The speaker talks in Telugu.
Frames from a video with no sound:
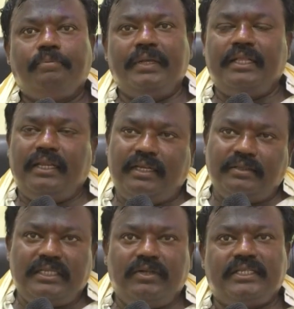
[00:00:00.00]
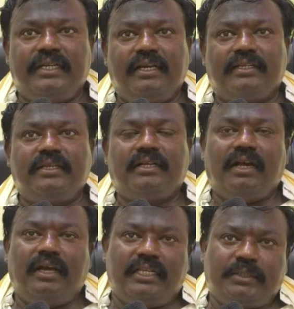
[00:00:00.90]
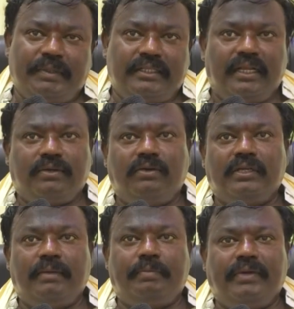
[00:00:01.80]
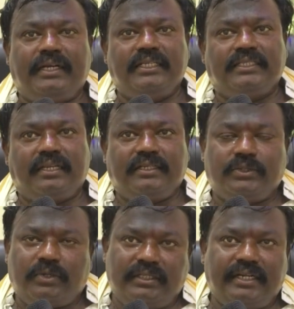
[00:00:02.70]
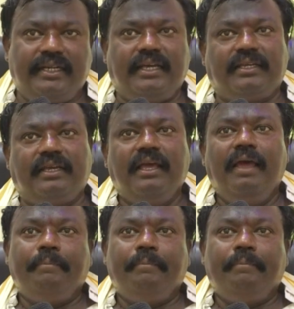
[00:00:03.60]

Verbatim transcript: పెద్దలు ఎన్ఎం శ్రీనివాసరెడ్డి రెడ్డి గారికి కాంగ్రెస్ పెద్దలకు ఎన్పి వెంకటేష్ గారికి సురేందర్ రెడ్డి గారికి